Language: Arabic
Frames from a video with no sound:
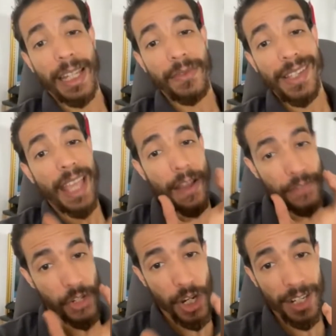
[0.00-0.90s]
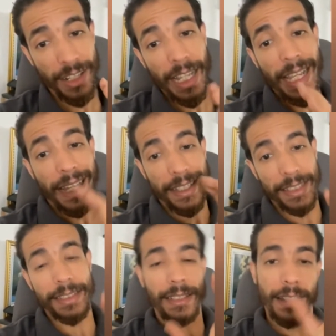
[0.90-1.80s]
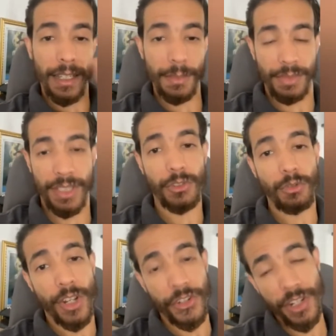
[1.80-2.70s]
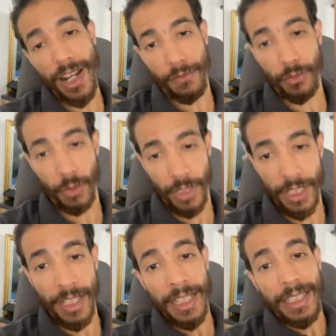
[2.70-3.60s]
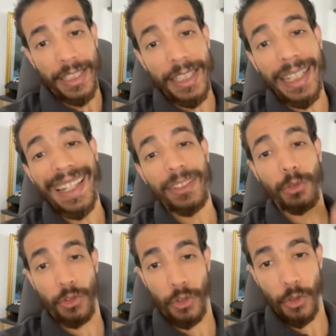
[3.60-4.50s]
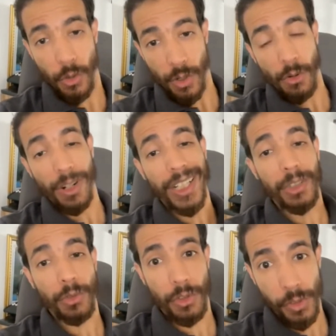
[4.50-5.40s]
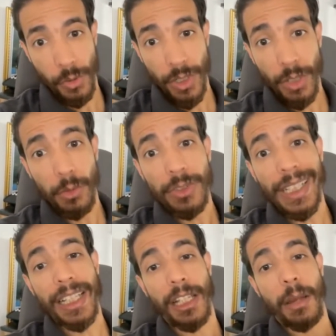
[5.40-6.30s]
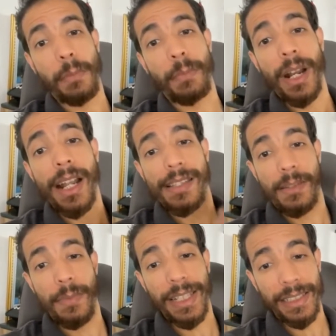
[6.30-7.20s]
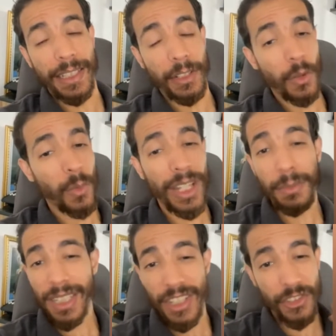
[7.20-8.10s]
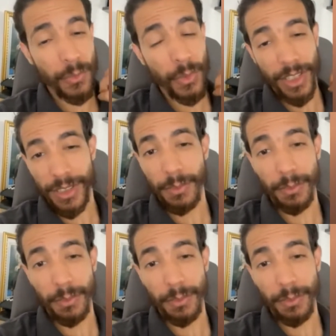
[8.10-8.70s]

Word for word: انفيستيها في الشهر غتعطيك 15 ولا 20 الف دولار يعني كيدور الشهوره وكدور الشهوره وانت كتكبر راس المال ديالك ولكن ملي كتجيب واحد